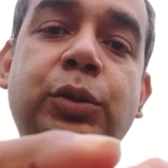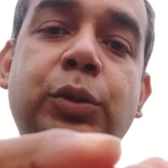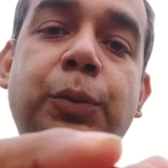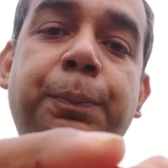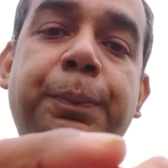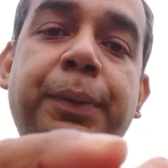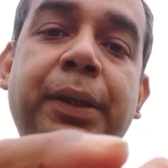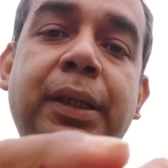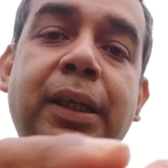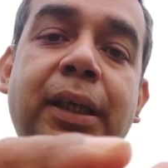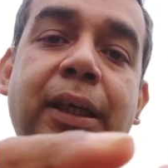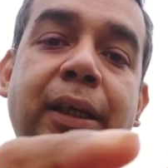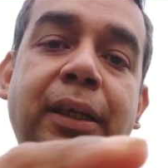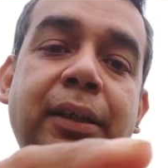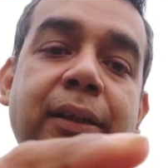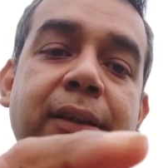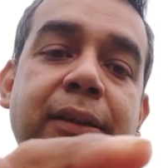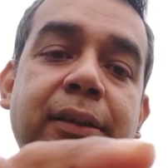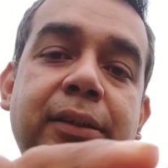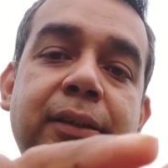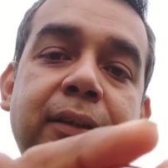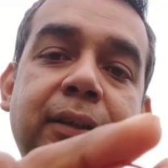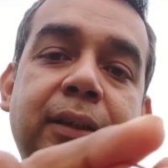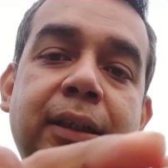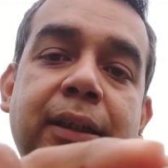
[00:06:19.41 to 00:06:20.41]
जो पिन है
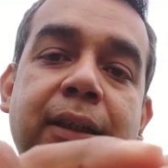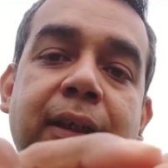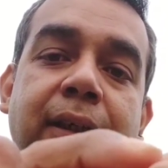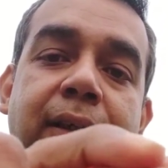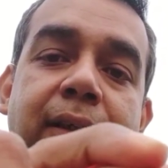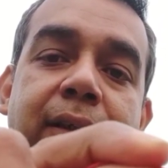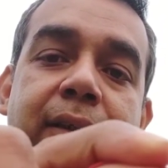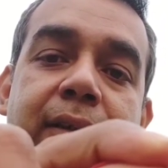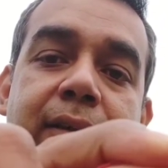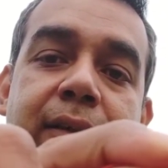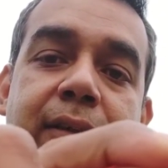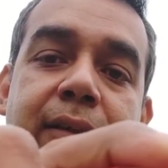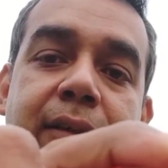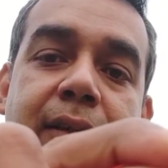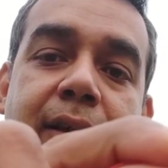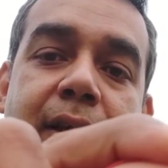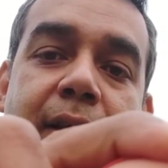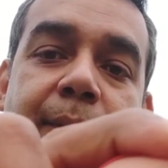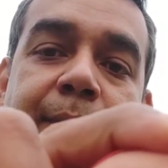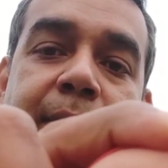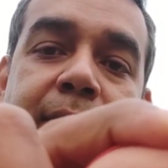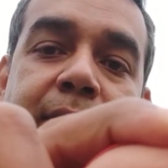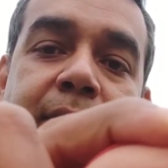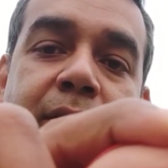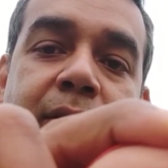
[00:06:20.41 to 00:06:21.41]
ठीक है
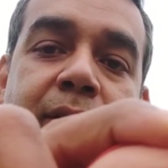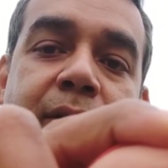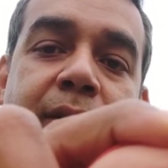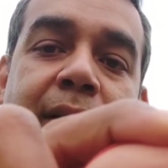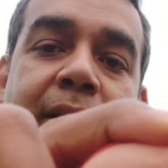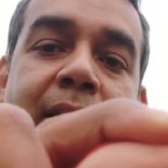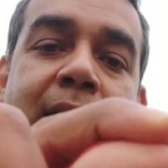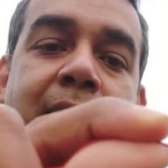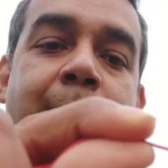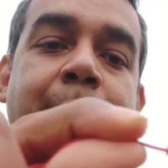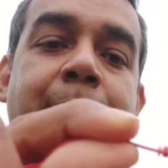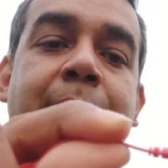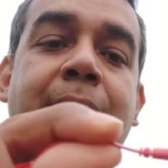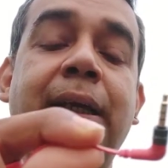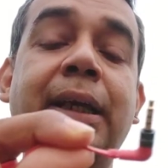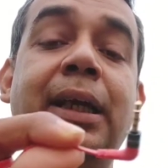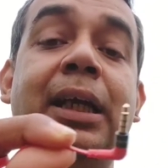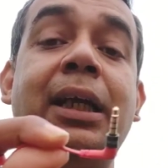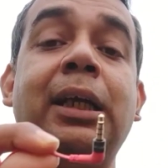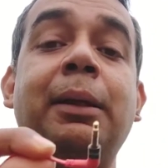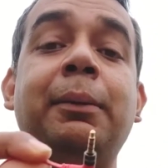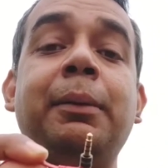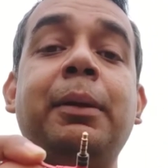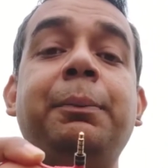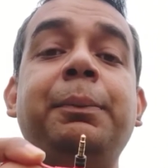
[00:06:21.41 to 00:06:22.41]
आप देख सकते हो एल टाइप का
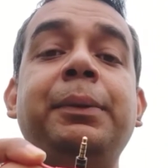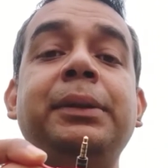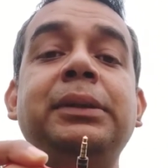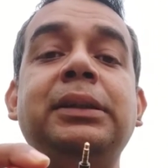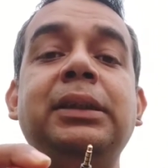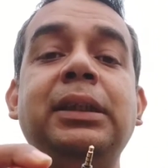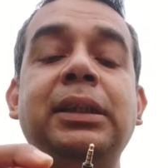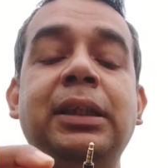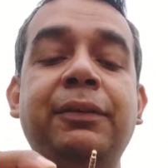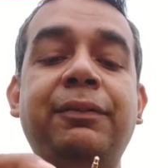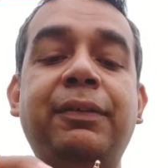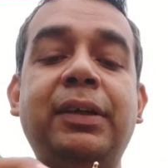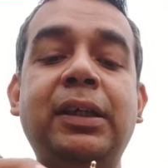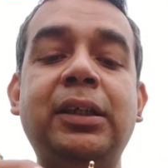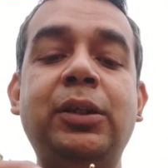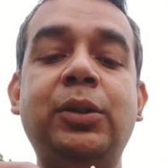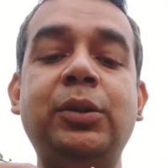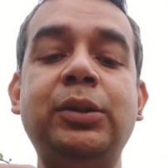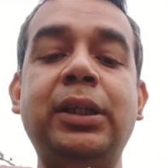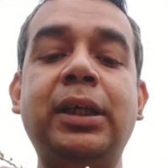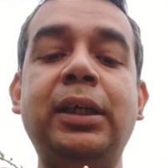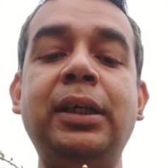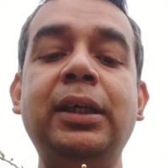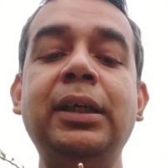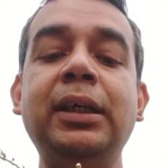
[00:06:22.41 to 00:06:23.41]
एल टाइप का पिन से ये फ़ायदा
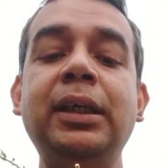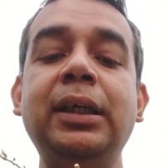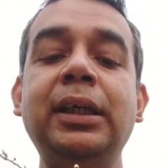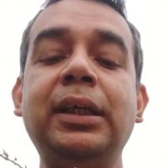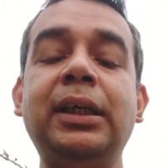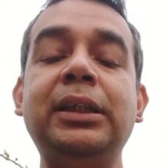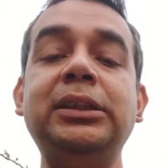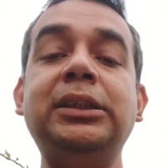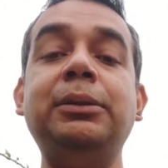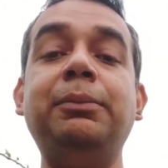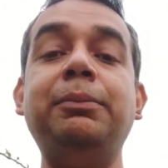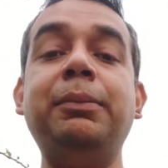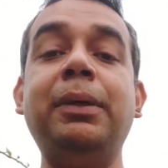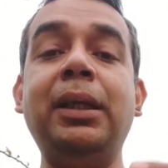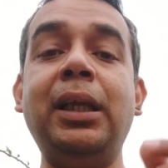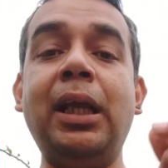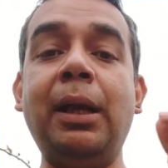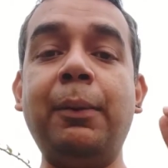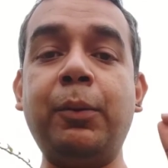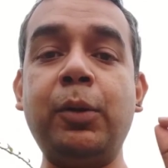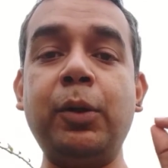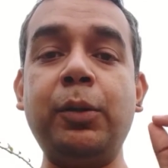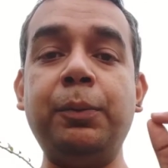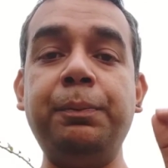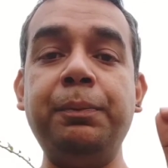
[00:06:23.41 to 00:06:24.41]
होता है कि जब मैं
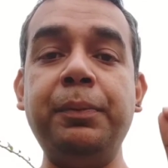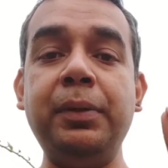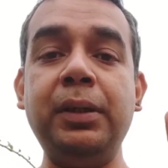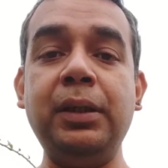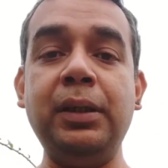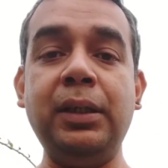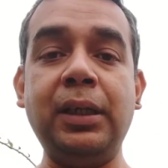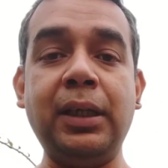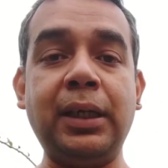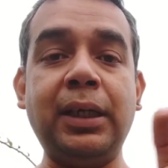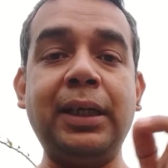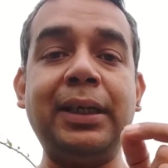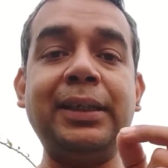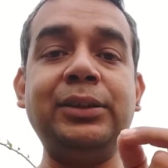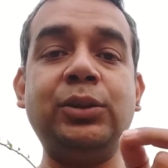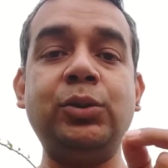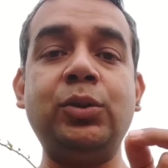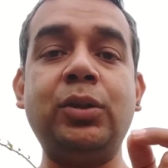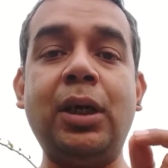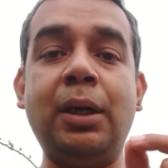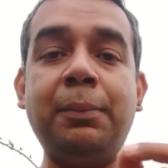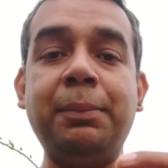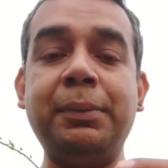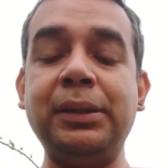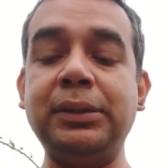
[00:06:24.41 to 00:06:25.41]
लैपटॉप में लगा के
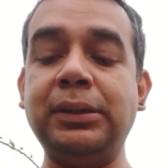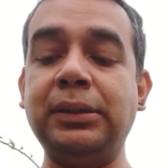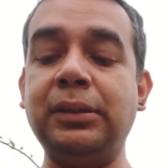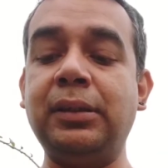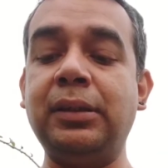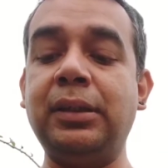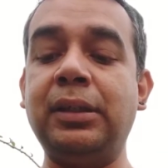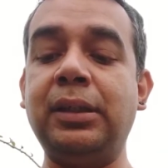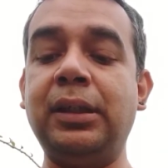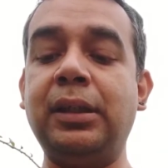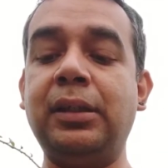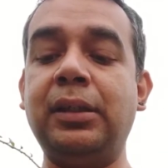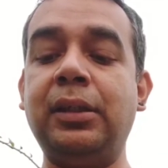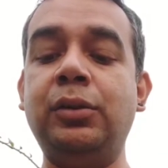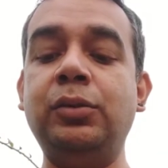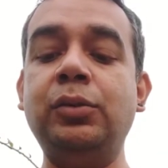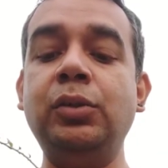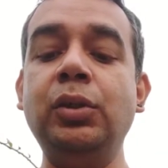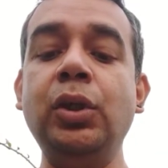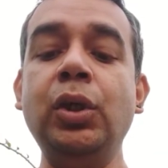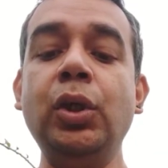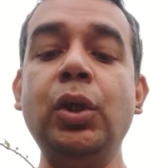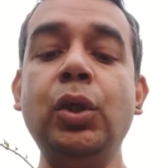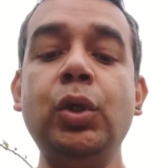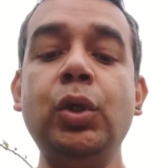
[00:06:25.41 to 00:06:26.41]
इसको काम कर करता हूँ